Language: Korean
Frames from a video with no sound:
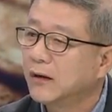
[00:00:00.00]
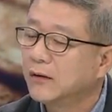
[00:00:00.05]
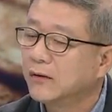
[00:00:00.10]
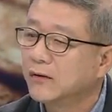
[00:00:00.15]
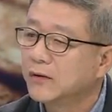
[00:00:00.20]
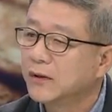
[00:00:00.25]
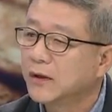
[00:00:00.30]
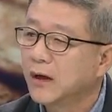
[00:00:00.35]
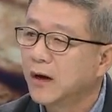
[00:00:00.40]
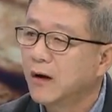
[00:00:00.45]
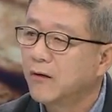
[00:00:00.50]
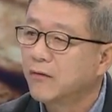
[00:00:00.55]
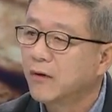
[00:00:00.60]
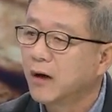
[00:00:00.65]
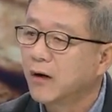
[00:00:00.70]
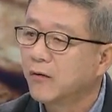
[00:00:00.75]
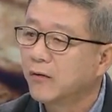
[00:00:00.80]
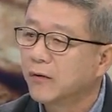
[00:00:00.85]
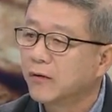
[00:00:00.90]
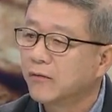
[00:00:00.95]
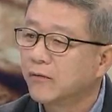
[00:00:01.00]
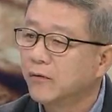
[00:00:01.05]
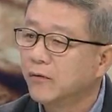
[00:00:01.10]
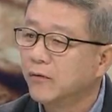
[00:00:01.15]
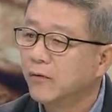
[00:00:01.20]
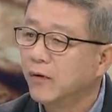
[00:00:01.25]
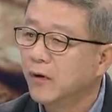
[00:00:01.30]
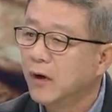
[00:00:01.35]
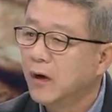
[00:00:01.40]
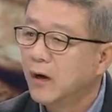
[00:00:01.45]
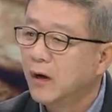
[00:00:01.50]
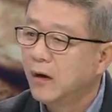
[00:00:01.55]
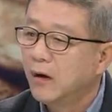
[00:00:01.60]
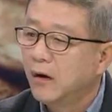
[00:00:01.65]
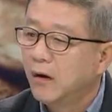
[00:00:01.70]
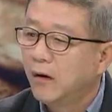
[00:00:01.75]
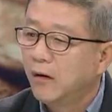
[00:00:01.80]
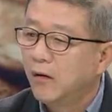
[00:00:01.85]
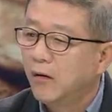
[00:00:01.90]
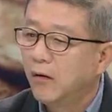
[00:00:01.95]
이런 생각을 하고 있고요. 음...
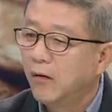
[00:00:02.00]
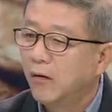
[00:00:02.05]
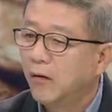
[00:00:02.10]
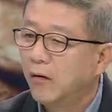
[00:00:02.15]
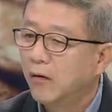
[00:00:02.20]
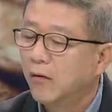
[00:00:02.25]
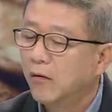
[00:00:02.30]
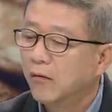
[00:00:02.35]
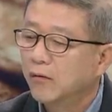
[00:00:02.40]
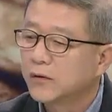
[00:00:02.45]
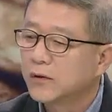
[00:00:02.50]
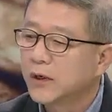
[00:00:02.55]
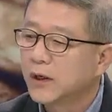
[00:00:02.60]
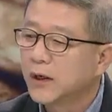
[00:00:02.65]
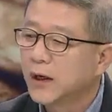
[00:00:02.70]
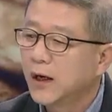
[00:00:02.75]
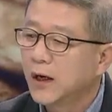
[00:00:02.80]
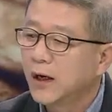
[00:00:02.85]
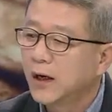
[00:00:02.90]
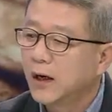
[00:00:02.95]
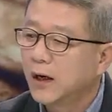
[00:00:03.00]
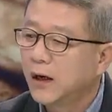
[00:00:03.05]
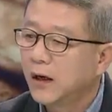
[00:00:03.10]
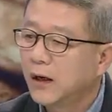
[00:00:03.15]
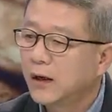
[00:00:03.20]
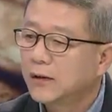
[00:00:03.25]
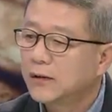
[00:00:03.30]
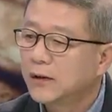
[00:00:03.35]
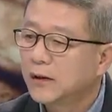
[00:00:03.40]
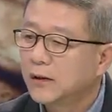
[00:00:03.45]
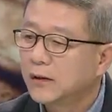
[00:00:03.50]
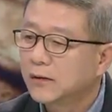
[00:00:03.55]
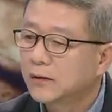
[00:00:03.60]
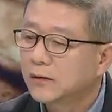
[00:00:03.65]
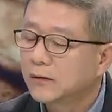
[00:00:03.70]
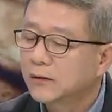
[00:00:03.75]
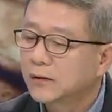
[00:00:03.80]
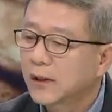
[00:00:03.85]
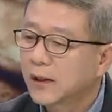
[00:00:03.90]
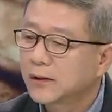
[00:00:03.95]
어, 제가 이제
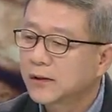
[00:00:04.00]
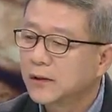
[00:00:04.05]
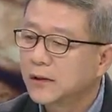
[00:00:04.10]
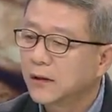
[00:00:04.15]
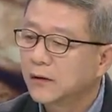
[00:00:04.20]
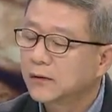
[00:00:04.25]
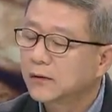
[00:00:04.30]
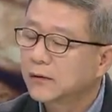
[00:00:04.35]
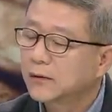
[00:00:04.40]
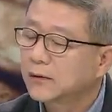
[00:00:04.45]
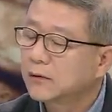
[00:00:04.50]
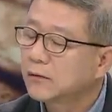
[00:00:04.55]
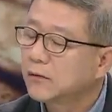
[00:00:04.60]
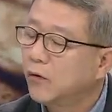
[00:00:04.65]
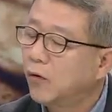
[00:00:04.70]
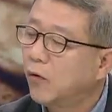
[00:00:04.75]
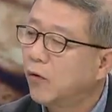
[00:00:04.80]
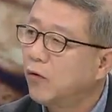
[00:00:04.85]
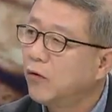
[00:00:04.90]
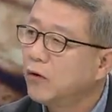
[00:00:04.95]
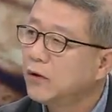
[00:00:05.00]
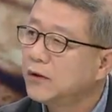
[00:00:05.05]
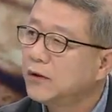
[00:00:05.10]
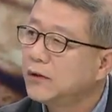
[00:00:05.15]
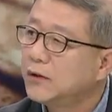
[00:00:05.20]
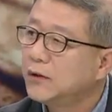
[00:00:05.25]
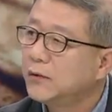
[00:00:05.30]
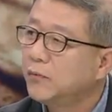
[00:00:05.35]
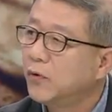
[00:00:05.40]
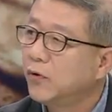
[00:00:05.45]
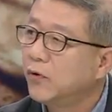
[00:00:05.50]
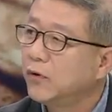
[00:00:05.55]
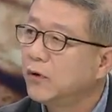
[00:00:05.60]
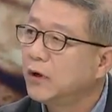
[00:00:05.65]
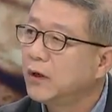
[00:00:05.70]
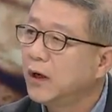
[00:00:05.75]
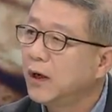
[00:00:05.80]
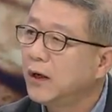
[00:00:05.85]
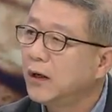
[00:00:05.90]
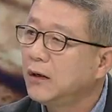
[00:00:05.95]
사실 5월 25일
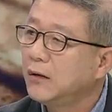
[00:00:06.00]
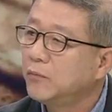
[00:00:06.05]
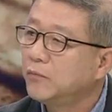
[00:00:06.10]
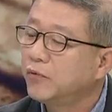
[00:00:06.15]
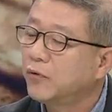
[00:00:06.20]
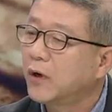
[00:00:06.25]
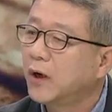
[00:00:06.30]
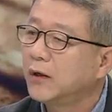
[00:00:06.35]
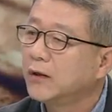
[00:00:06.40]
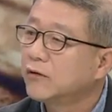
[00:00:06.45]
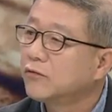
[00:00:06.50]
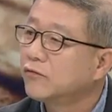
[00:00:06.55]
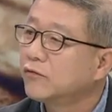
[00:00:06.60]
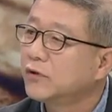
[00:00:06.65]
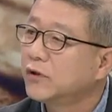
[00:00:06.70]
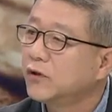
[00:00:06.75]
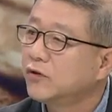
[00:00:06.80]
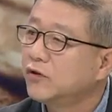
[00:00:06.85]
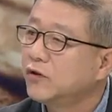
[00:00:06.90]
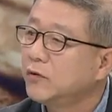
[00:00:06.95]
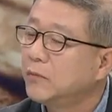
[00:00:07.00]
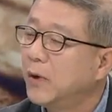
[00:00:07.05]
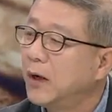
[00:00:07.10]
날 북한이 국제시